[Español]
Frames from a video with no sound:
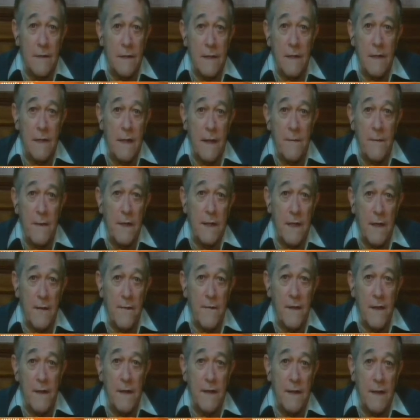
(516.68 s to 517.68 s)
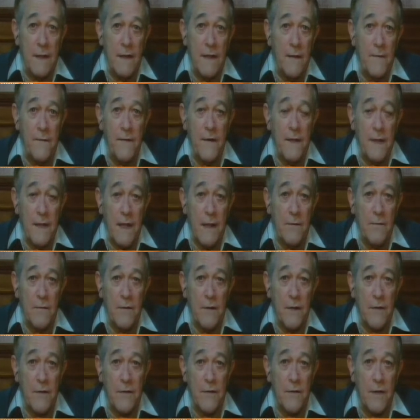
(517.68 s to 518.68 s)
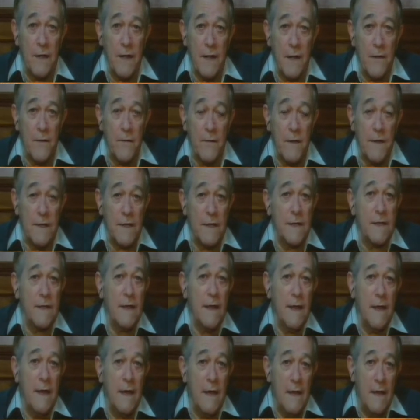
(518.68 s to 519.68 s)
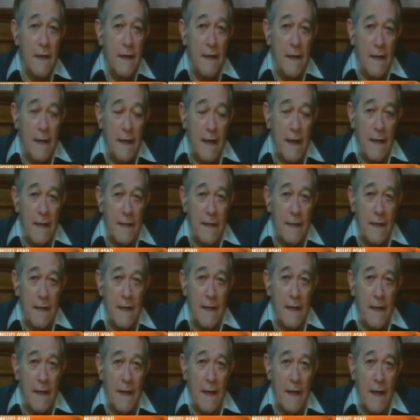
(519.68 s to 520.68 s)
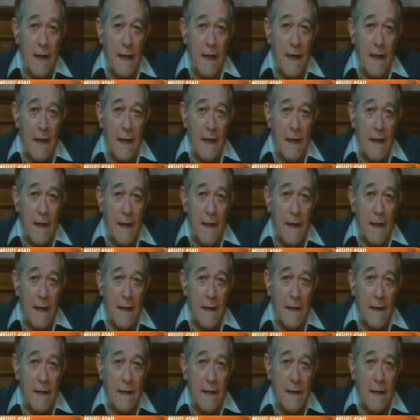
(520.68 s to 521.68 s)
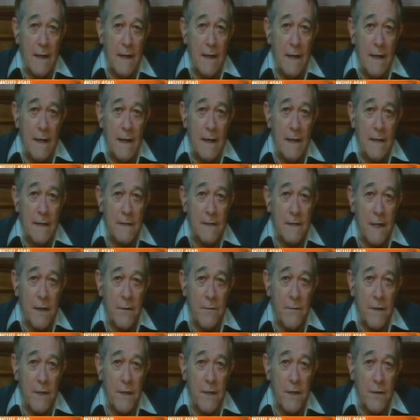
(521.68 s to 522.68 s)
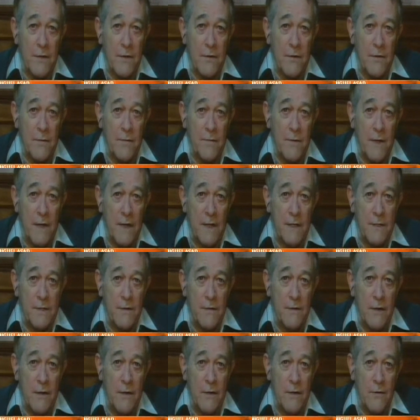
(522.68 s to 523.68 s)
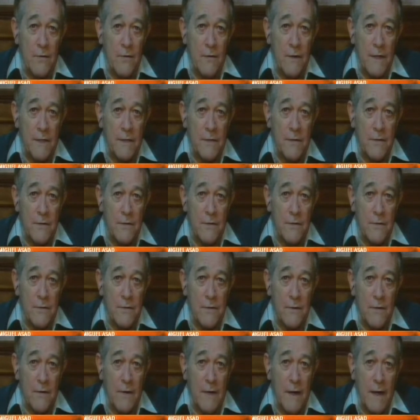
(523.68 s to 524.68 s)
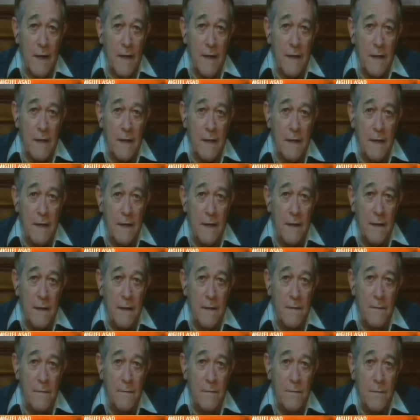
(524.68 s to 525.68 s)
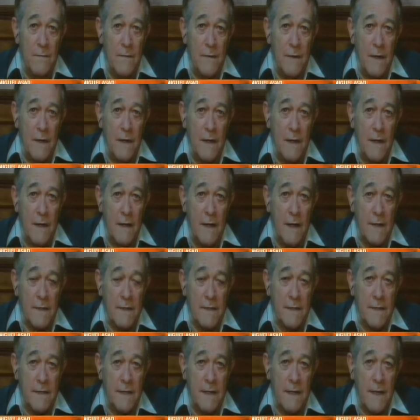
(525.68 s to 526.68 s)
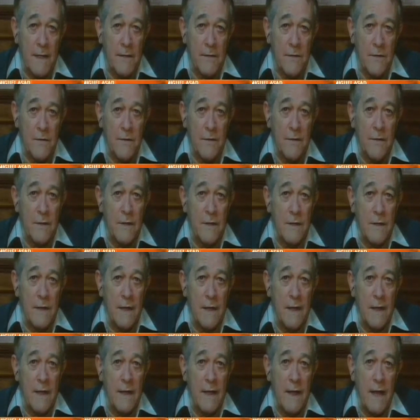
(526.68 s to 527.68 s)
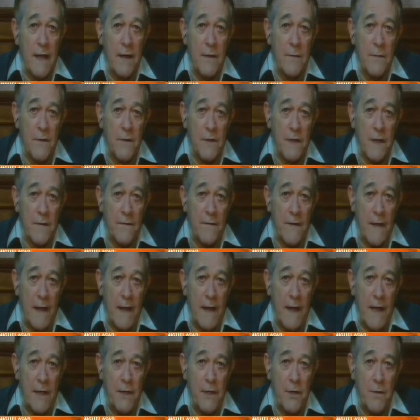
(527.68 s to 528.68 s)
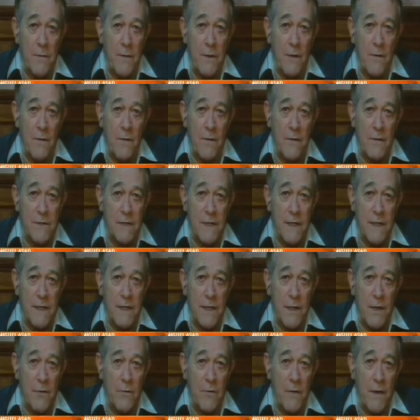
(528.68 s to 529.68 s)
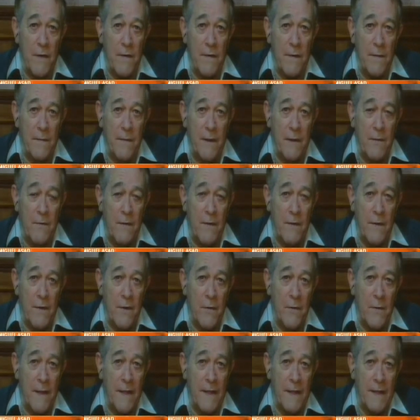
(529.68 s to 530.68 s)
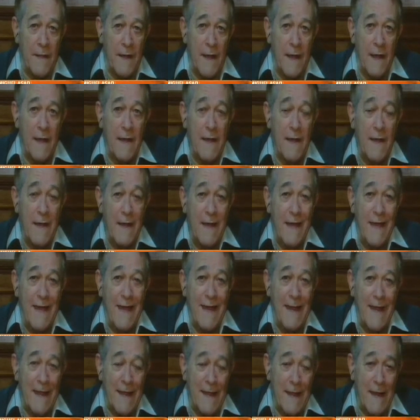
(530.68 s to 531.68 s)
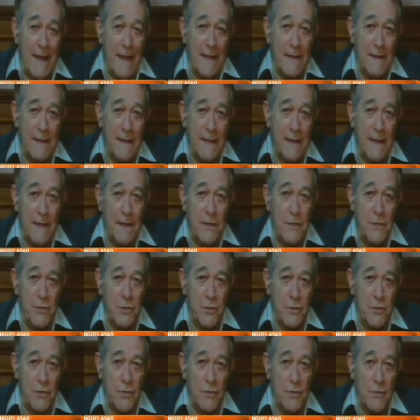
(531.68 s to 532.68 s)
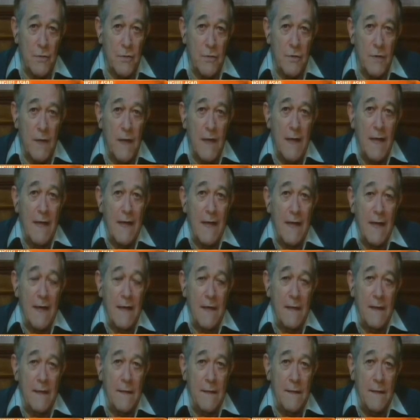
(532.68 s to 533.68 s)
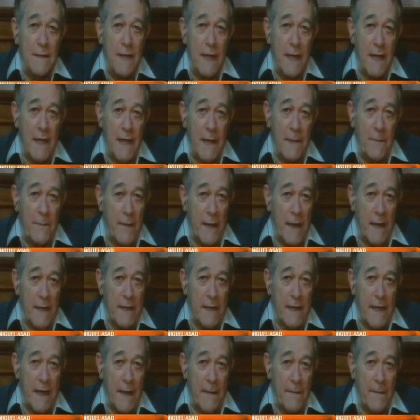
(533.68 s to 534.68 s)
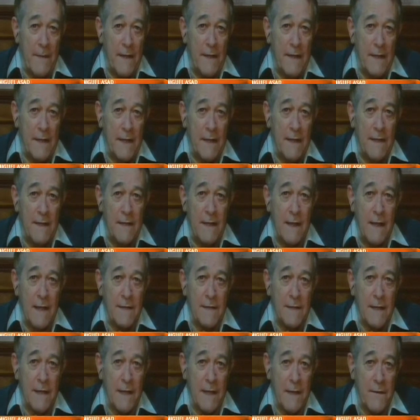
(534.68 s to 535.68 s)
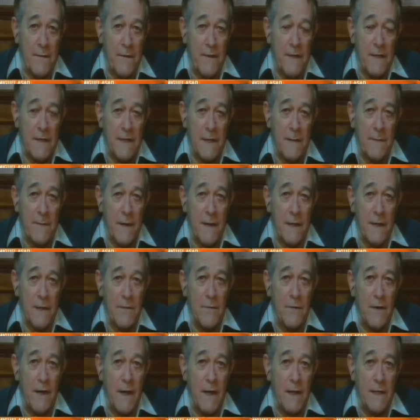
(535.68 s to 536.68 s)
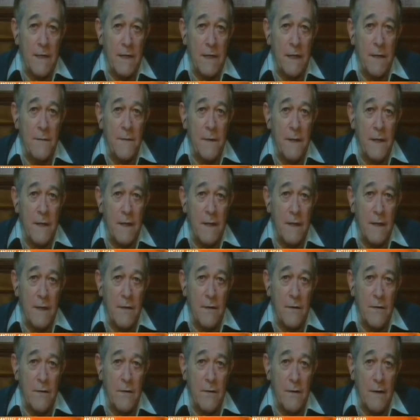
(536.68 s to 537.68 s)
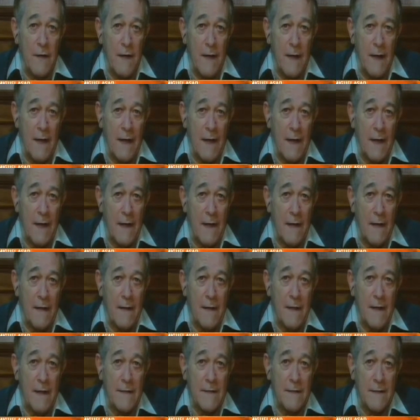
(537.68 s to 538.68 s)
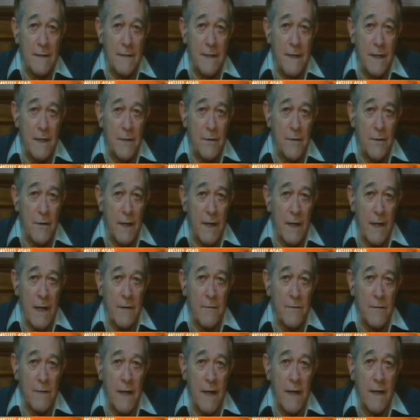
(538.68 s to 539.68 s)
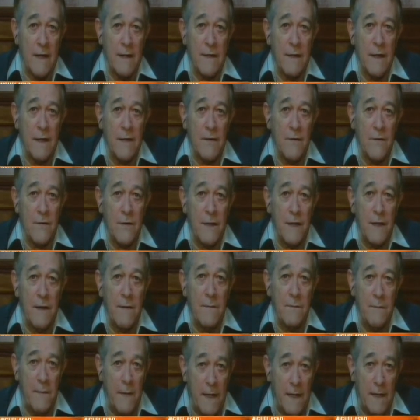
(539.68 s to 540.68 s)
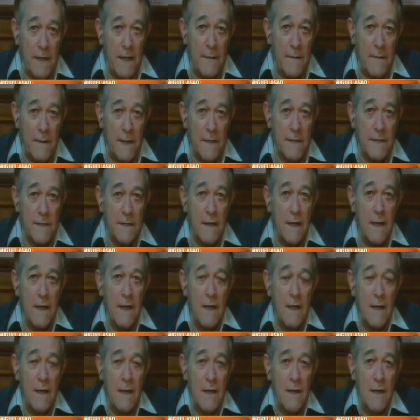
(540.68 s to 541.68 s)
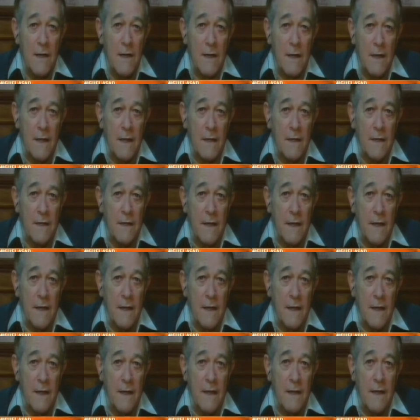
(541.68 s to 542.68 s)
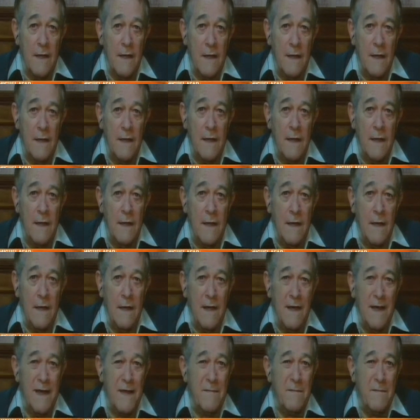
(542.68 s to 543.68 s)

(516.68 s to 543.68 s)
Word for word: también defiende a alguno de estos delincuentes, desde el secuestro, violación, inoculación con droga y eh, asesinato de Nair Mostafa, año 1989, 1990, en adelante yo dejé prácticamente de hacer defensas particulares y me dedico a las cientos de causas que tengo de víctimas, este, eh,